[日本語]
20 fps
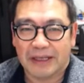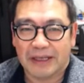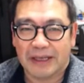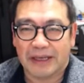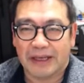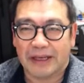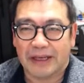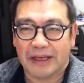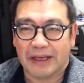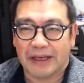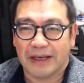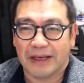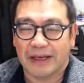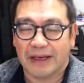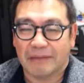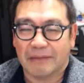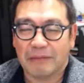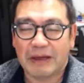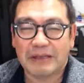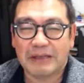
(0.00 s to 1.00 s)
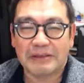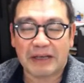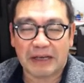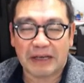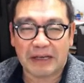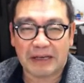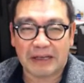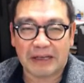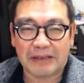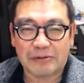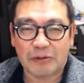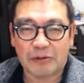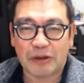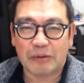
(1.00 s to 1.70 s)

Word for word: メールだけ、そ